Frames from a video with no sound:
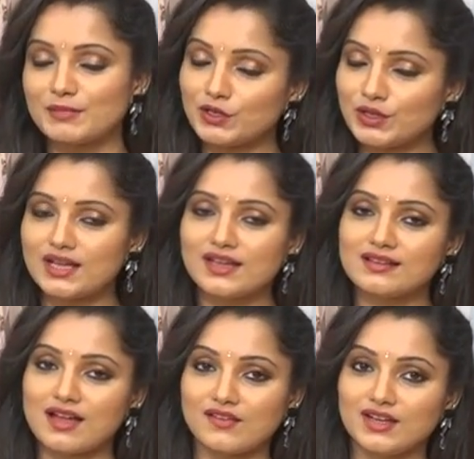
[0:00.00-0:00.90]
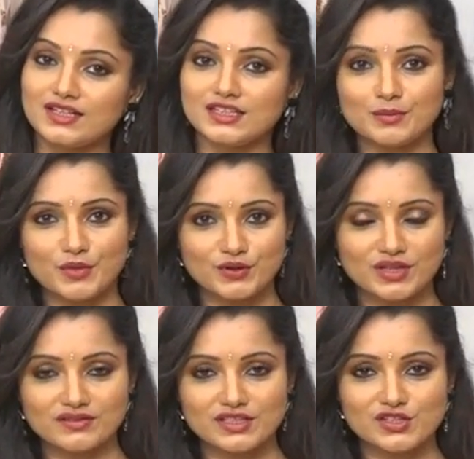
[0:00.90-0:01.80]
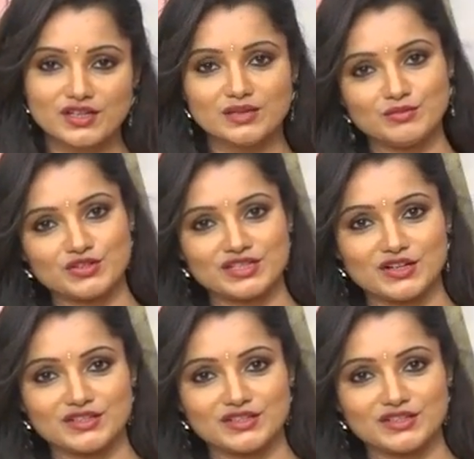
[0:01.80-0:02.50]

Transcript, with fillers: పట్టు లంగాలు కావాలంటే తప్పకుండా విజిట్ చేయండి మోక్ష